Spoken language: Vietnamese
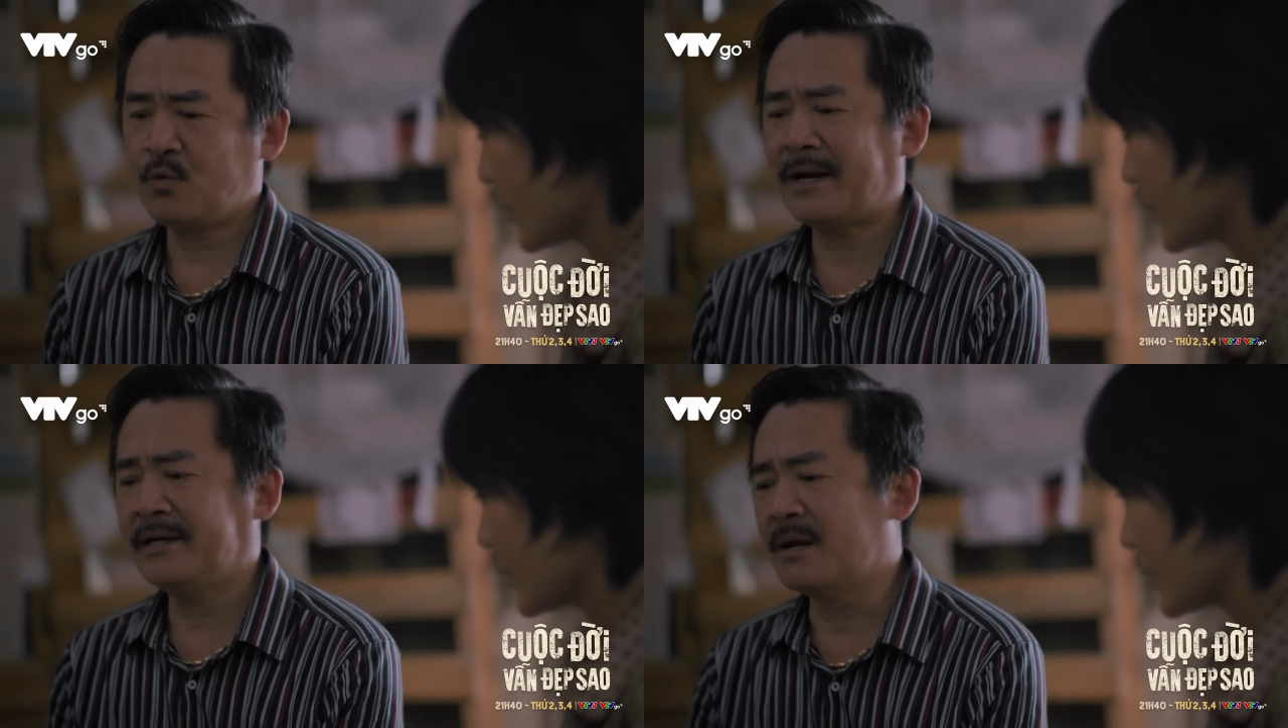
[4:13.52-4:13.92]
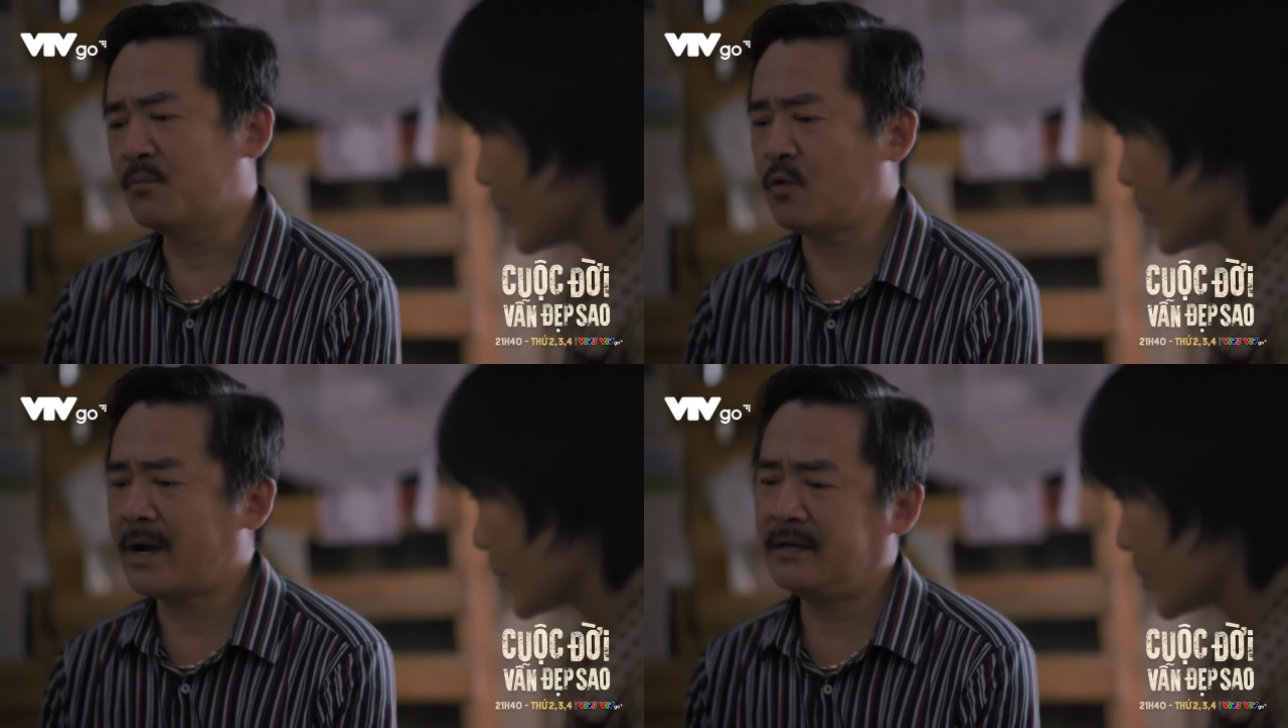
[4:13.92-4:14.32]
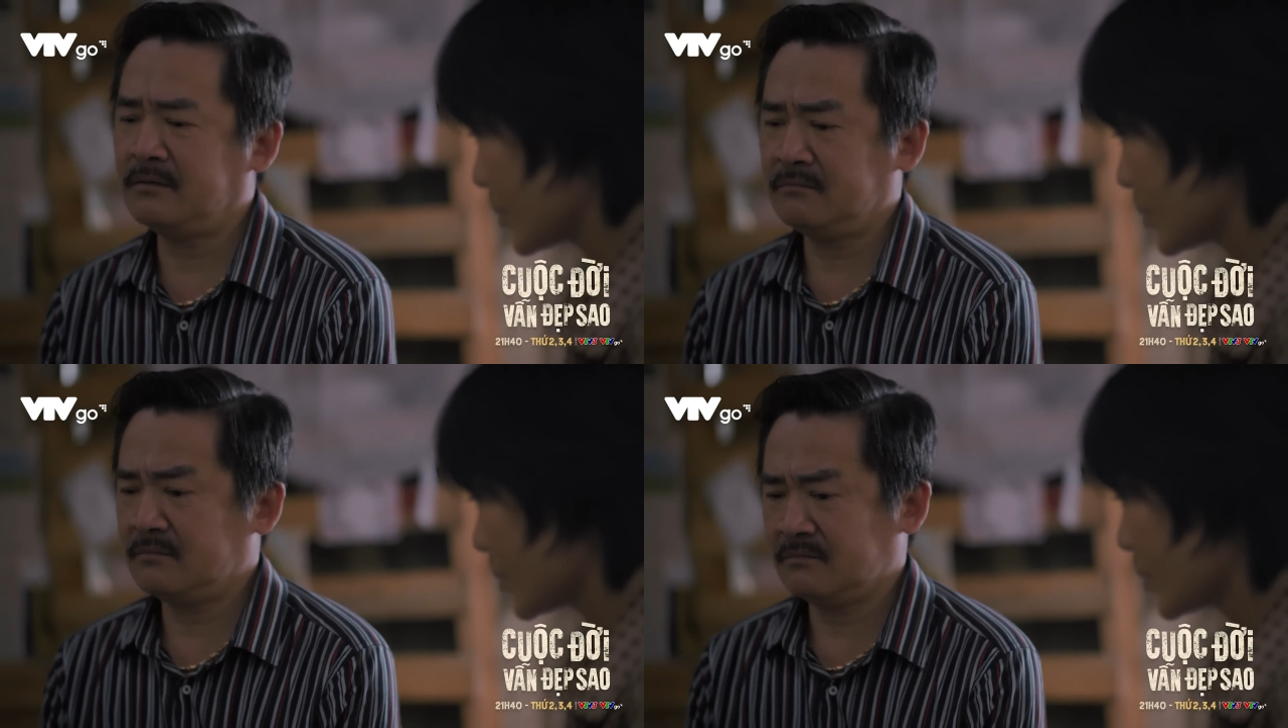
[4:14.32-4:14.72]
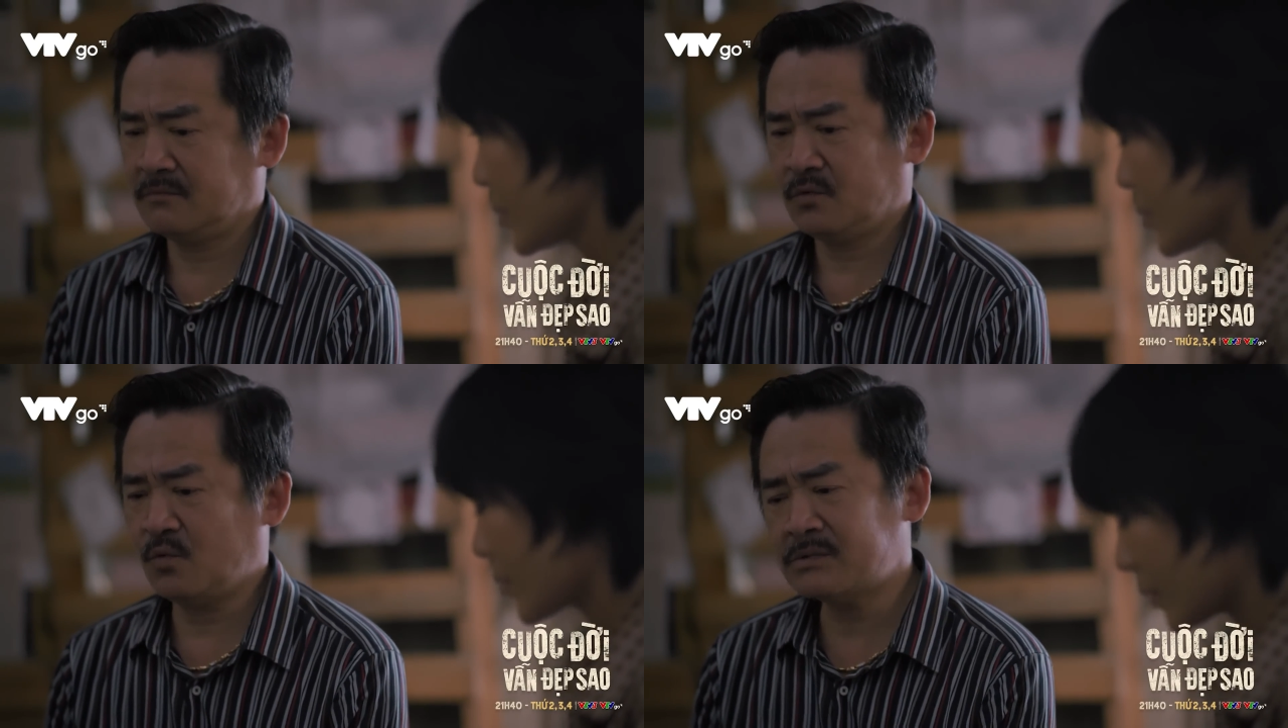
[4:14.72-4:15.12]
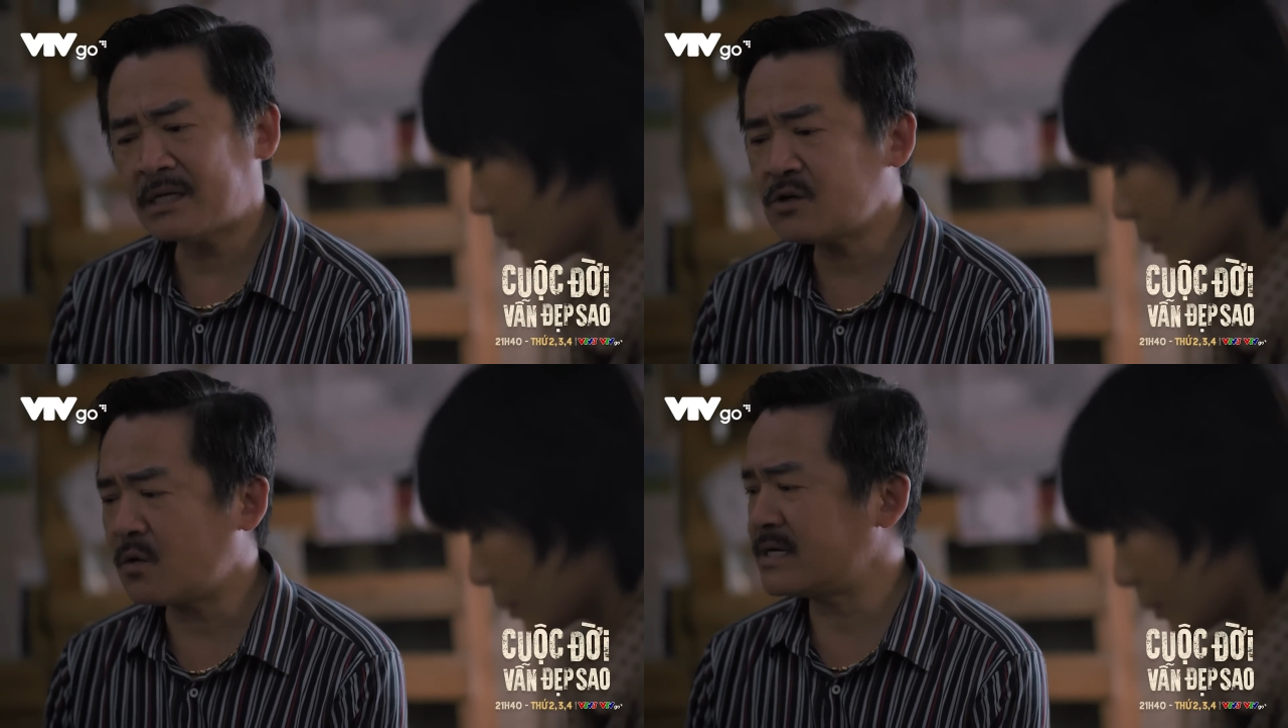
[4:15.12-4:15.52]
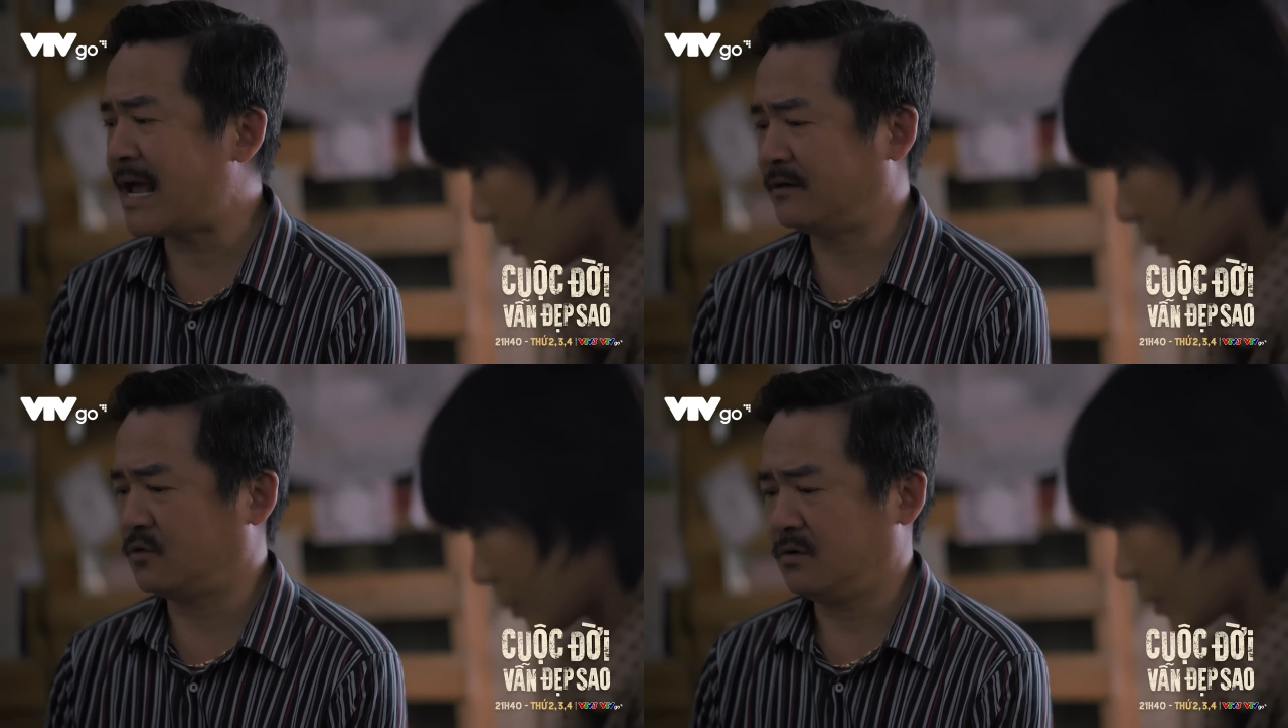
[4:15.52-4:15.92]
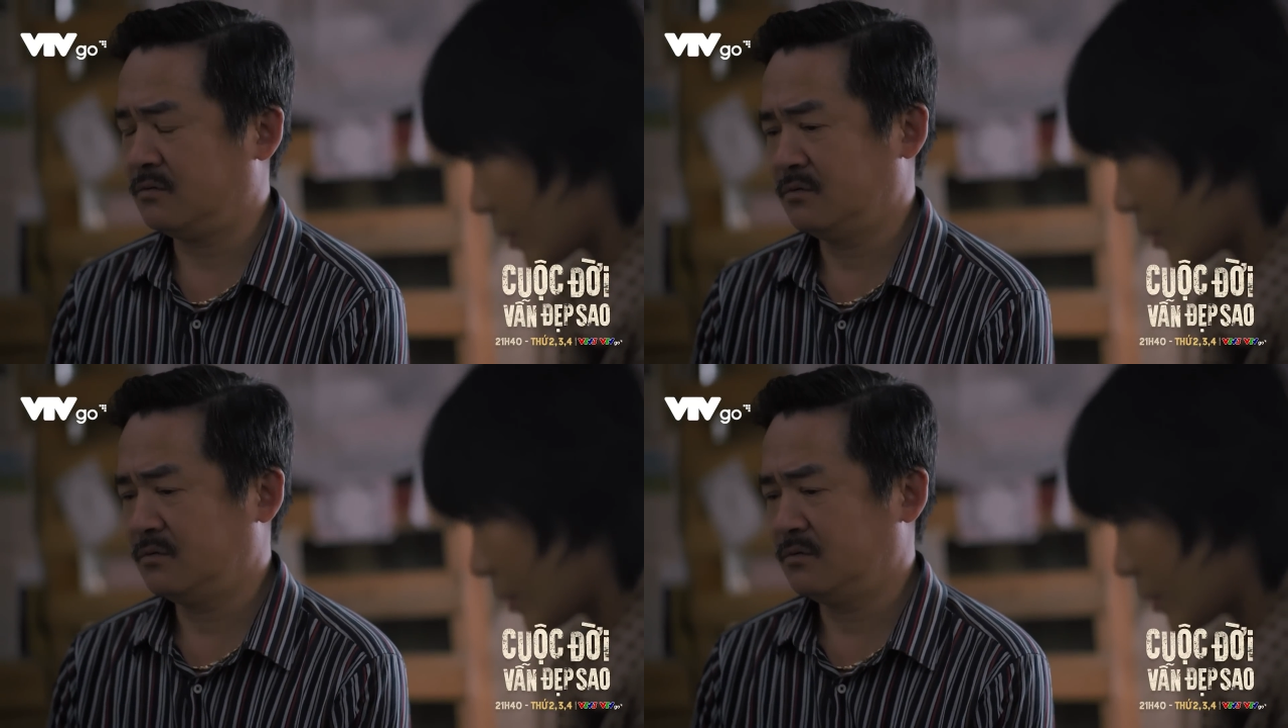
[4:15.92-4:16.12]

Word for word: Quan điểm của anh cũng rất rõ ràng rồi.